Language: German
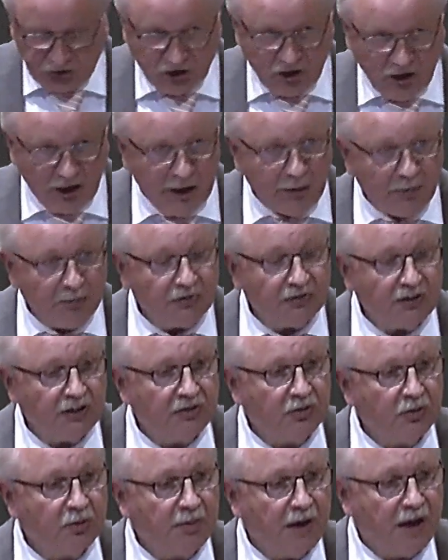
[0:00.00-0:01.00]
Schlimmste
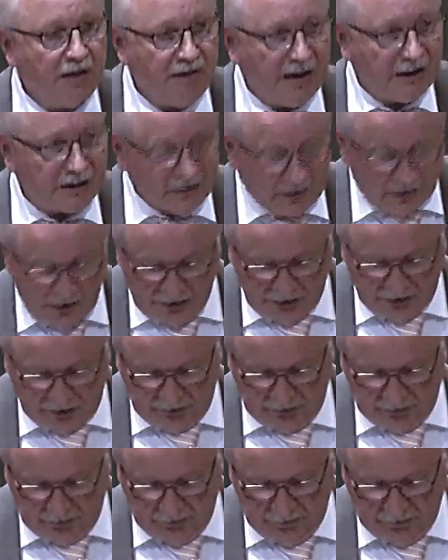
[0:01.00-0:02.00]
zu
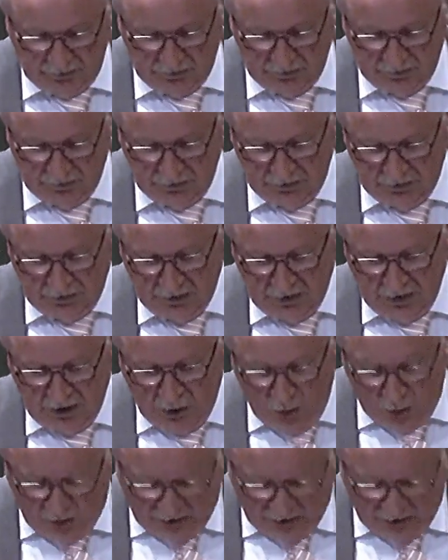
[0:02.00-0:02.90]
pervertieren. Und